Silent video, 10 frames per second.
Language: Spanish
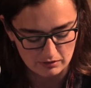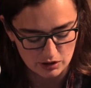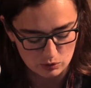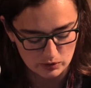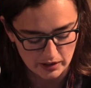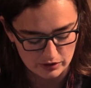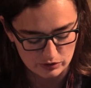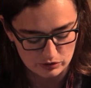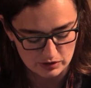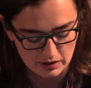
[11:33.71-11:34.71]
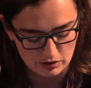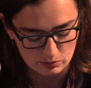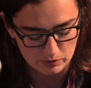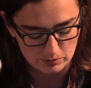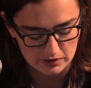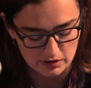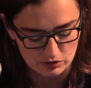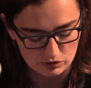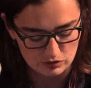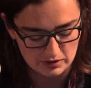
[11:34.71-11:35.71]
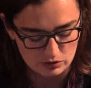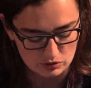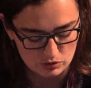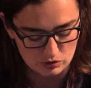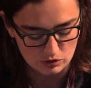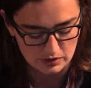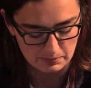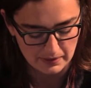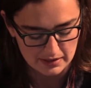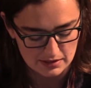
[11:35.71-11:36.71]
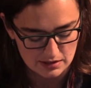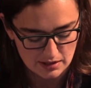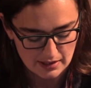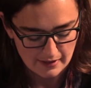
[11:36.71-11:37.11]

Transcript: vincularnos y a comprometernos con esa construcción de paz,